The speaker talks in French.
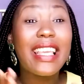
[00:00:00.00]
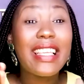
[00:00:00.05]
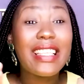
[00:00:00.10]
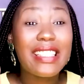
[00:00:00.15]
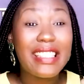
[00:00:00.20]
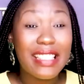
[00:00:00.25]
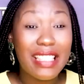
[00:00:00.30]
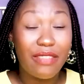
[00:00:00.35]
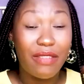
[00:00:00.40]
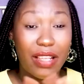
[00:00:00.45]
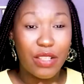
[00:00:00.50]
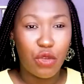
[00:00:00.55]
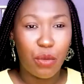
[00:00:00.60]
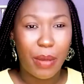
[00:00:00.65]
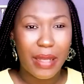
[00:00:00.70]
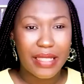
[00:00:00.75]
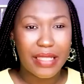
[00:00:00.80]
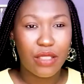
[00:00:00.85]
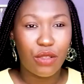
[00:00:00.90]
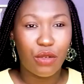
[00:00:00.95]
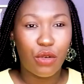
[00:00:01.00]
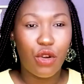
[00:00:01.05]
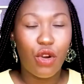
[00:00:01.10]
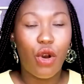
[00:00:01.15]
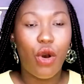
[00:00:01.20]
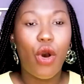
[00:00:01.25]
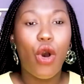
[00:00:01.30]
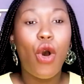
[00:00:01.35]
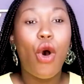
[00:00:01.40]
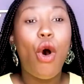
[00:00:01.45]
qu'est-ce qui va se passer
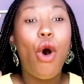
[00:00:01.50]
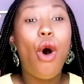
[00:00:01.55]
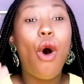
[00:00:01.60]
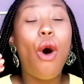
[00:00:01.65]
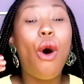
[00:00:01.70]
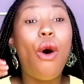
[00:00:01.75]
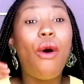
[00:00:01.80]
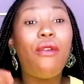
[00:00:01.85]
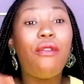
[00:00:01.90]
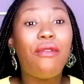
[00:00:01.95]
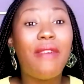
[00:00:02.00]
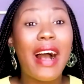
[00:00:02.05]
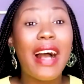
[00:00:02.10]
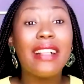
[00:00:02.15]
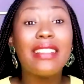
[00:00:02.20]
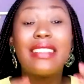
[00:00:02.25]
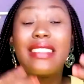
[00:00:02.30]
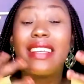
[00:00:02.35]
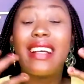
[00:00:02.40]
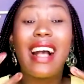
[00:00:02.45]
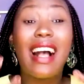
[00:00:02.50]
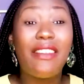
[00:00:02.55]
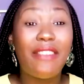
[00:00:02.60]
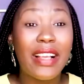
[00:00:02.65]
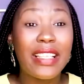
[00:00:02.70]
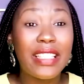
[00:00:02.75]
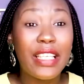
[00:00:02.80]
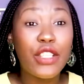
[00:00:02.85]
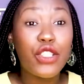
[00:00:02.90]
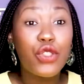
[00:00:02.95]
encore on va
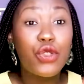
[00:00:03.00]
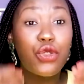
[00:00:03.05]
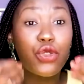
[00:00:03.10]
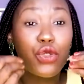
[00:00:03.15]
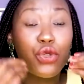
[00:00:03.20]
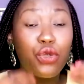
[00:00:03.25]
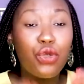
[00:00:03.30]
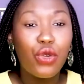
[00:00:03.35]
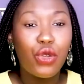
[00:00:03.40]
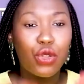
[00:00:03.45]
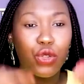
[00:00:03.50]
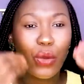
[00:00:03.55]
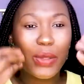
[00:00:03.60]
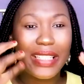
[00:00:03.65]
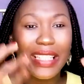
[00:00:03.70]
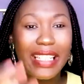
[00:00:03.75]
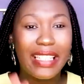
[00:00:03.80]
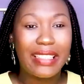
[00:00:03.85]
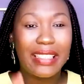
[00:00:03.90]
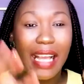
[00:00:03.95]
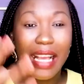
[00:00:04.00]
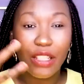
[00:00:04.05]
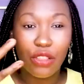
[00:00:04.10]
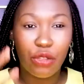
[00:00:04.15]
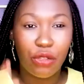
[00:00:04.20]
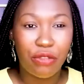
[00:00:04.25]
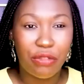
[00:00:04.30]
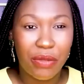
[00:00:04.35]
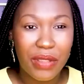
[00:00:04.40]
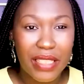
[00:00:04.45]
travailler sur ton état
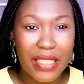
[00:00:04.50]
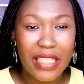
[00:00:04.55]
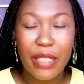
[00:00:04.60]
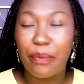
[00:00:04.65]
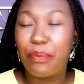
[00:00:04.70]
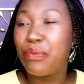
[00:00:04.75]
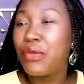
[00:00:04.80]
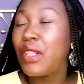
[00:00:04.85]
de victime.